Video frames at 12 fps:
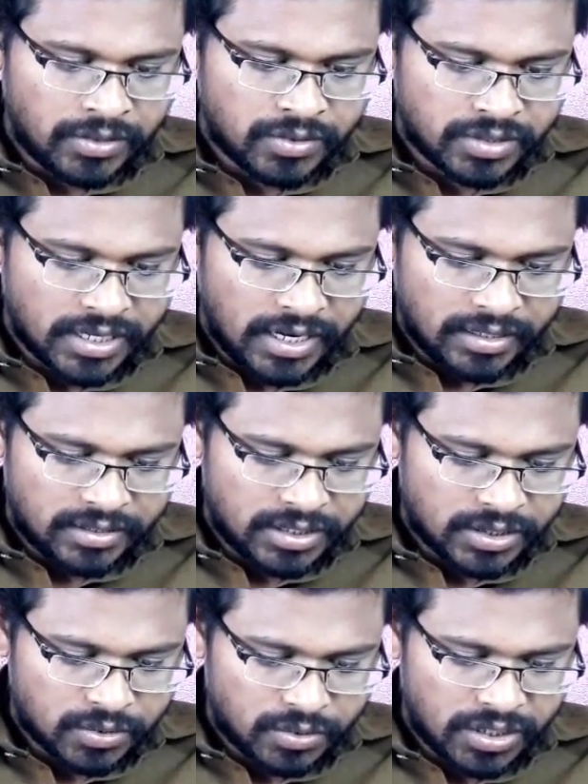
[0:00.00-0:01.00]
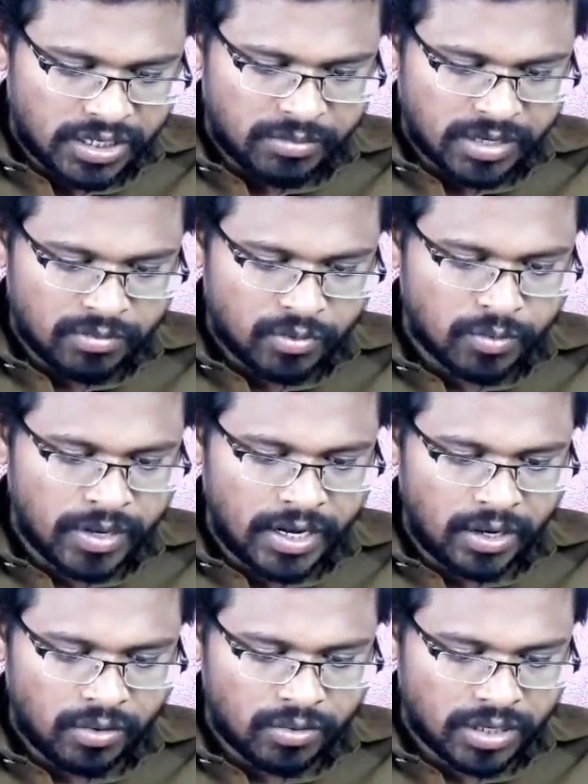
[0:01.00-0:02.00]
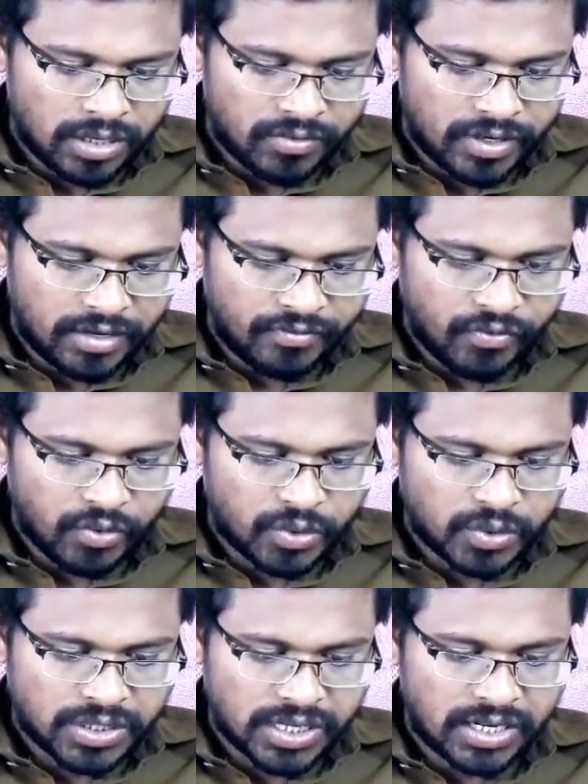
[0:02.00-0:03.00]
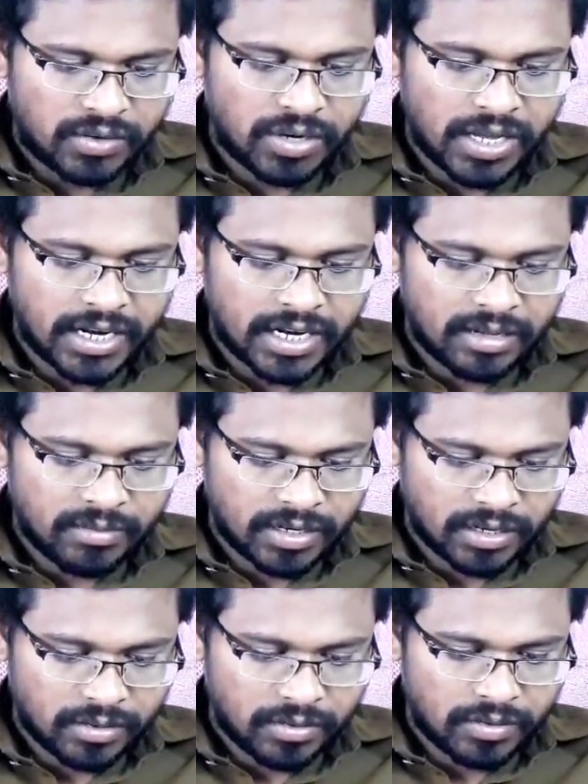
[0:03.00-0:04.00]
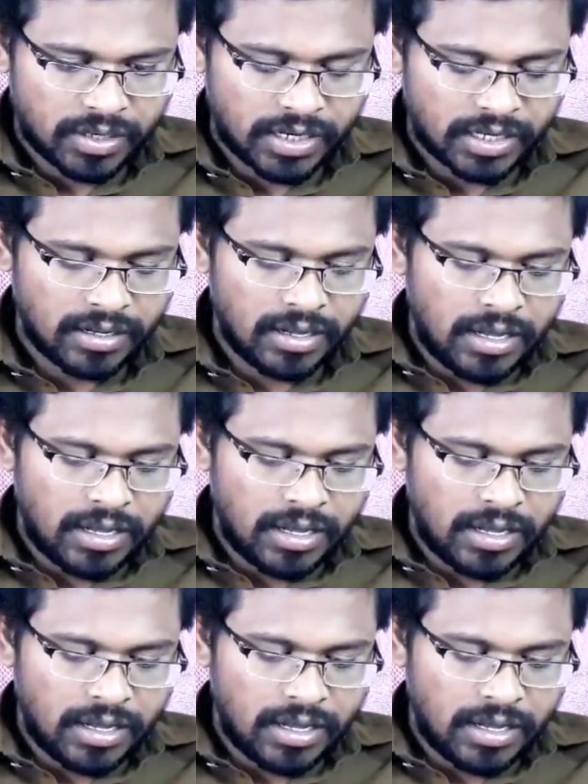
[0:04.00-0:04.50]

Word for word: సో సెలెక్ట్ చేసుకుంటే మన మొబైల్లో ఉన్నటువంటి ఫొటోస్ అన్నీ కూడా ఇక్కడ మనకు అంటే